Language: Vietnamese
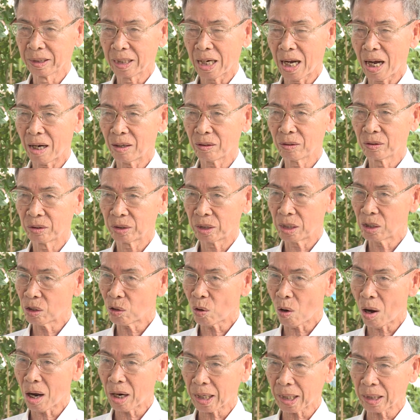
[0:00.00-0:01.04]
à, giữ
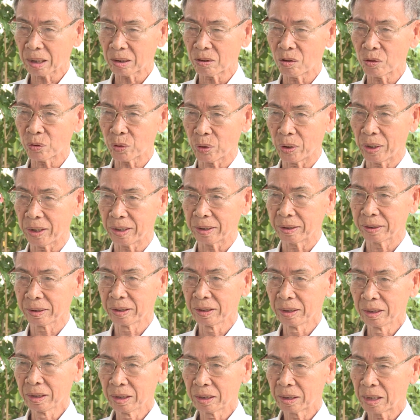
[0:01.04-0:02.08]
khoảng cách nói chuyện
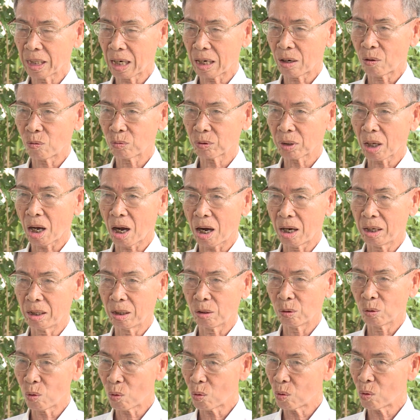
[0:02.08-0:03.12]
và đồng thời
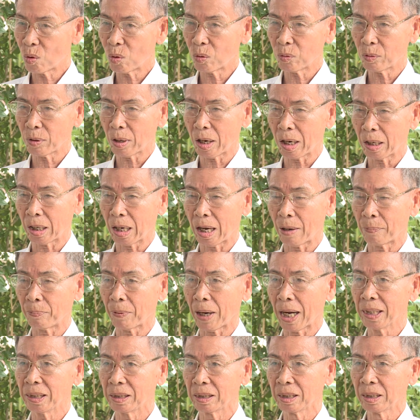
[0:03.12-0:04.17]
là luôn luôn là
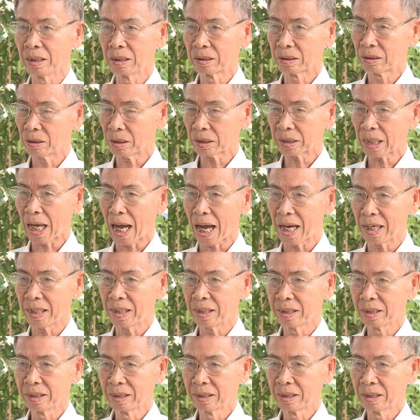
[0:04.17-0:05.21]
phải rửa tay
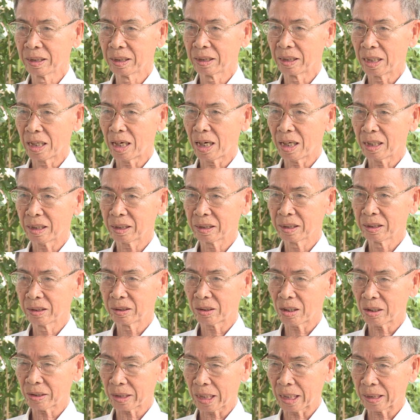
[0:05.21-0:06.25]
à,
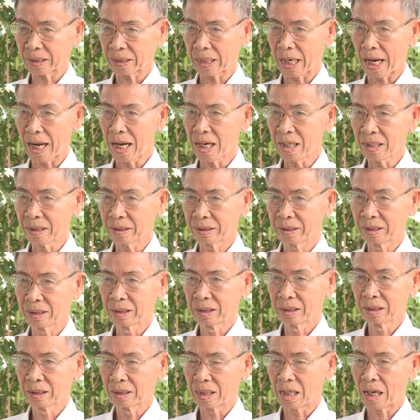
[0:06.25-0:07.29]
cho sạch sẽ
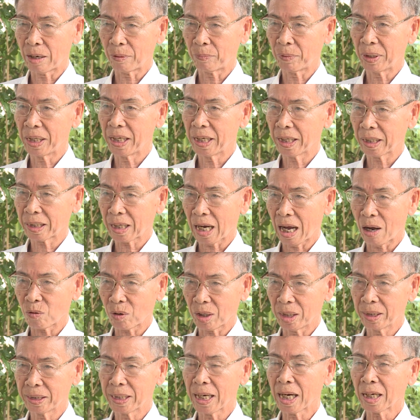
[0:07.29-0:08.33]
à, và đề cao
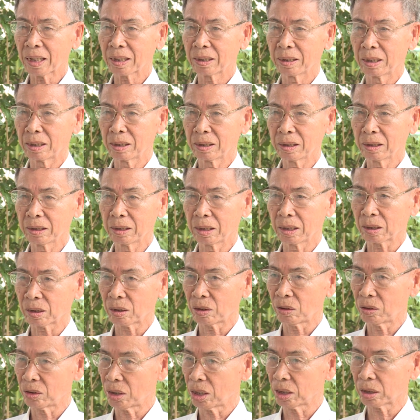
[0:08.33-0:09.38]
cảnh giác những
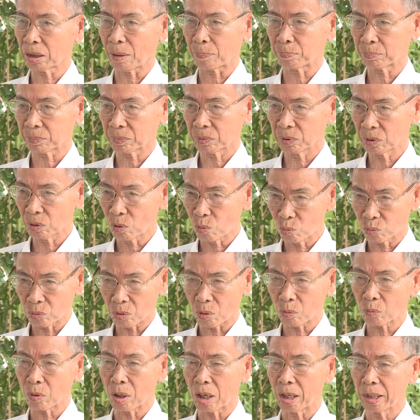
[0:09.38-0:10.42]
nơi tập trung
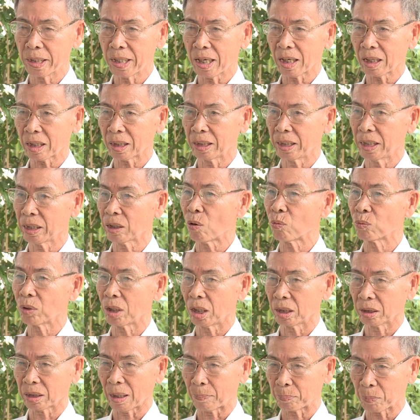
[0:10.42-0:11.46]
đông người thì không
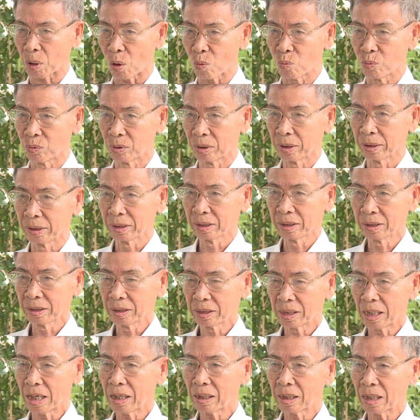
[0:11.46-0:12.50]
nên tập trung,
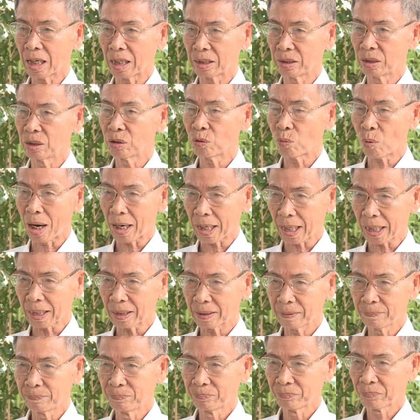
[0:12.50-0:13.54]
à, là giữ khoảng cách,
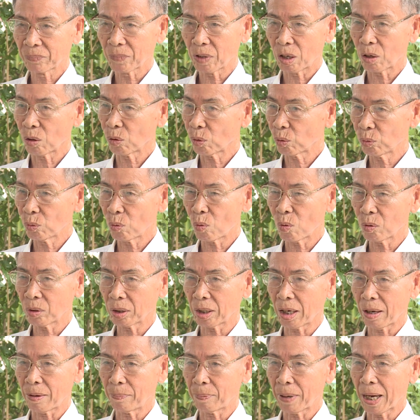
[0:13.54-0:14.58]
là luôn
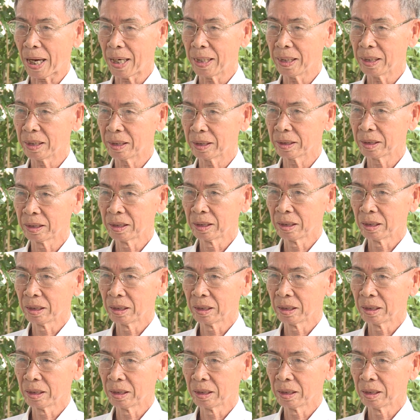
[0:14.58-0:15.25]
luôn là phải